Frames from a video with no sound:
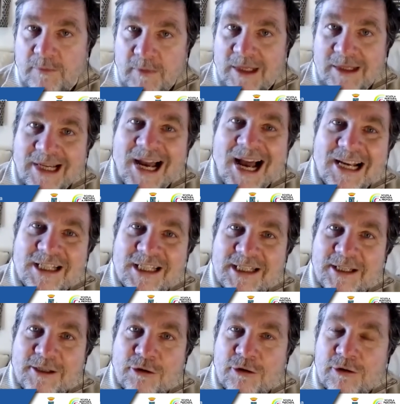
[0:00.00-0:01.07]

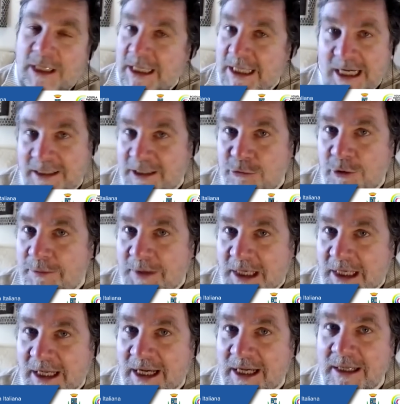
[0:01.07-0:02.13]
drastico negli anni
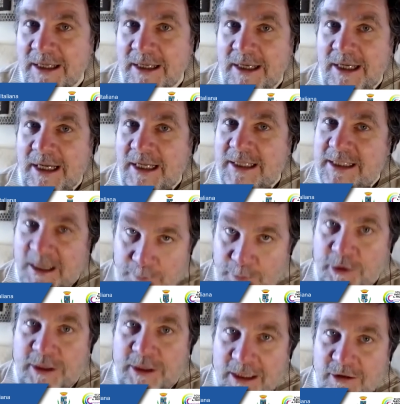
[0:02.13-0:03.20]
2000 e sta
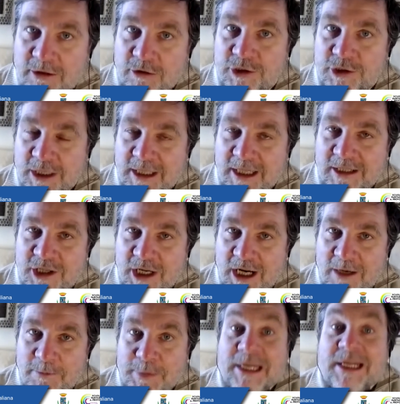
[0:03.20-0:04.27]
portando i nostri ghiacciai
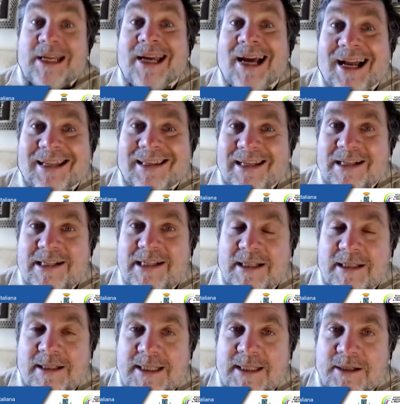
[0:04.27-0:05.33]
alpini
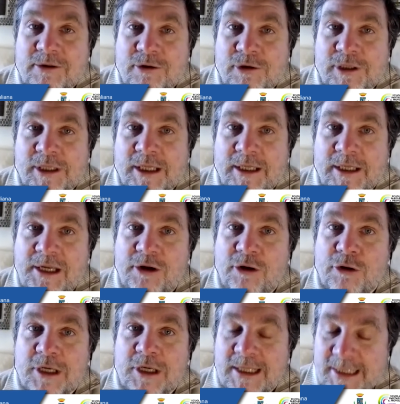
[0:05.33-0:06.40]
all'estinzione. Io
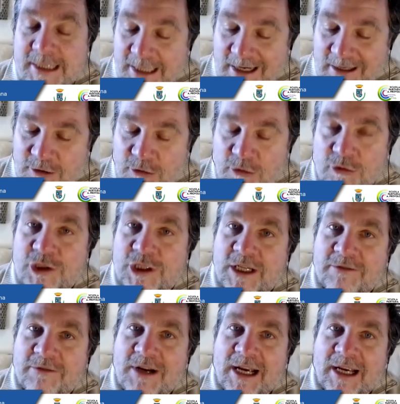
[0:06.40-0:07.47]
ho iniziato a
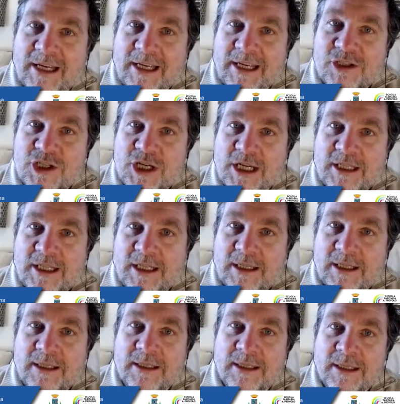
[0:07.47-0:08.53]
osservare i ghiacciai
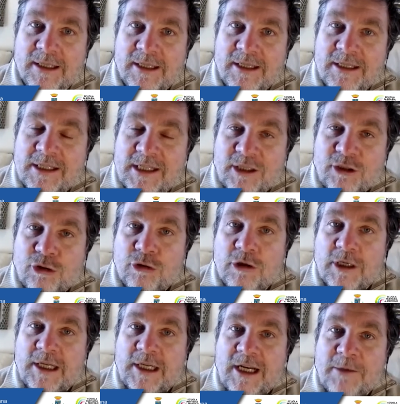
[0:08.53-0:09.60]
del
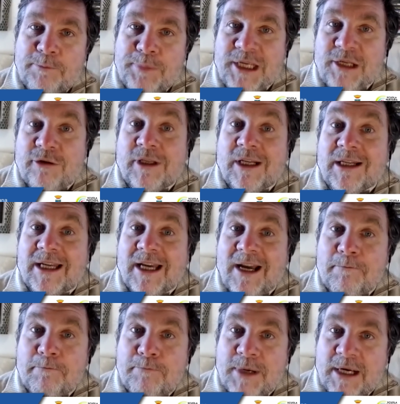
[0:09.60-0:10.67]
settore alpino del
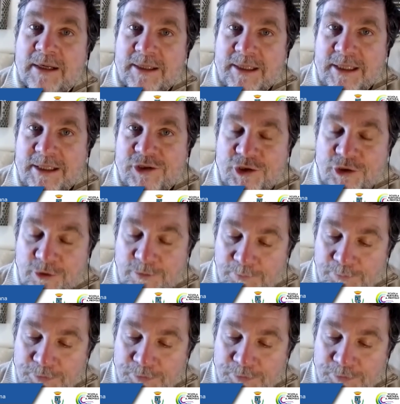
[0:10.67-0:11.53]
Gran Paradiso